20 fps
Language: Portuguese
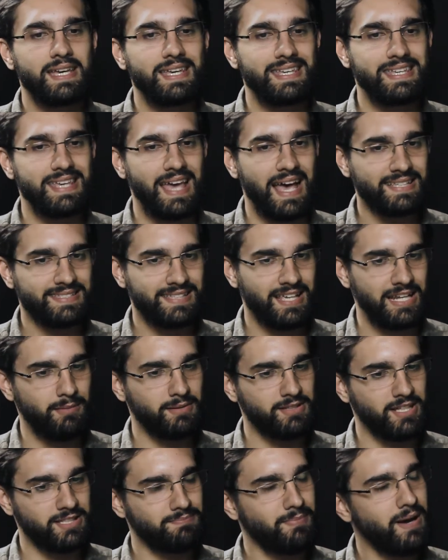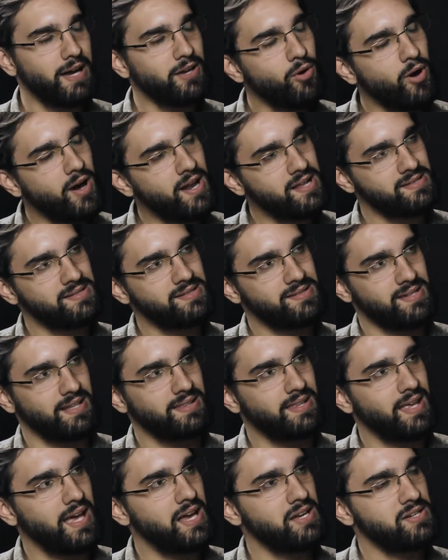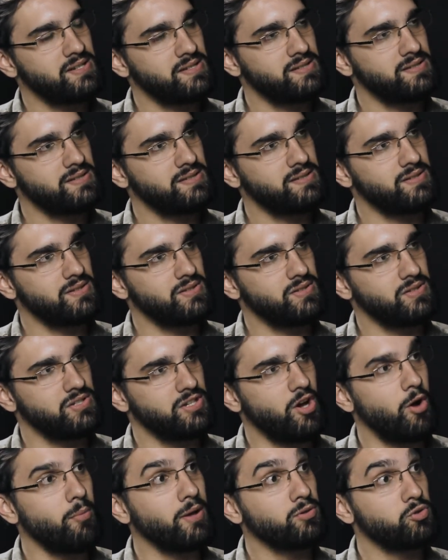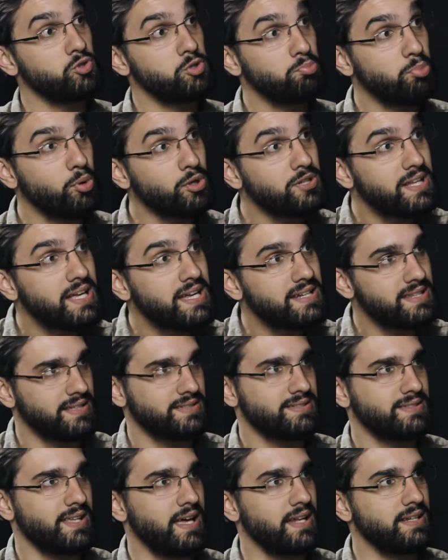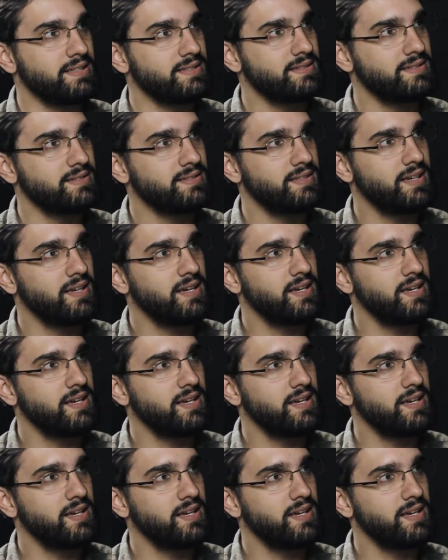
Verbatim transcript: E essa era uma das maiores estratégias de aumento de poder das teles.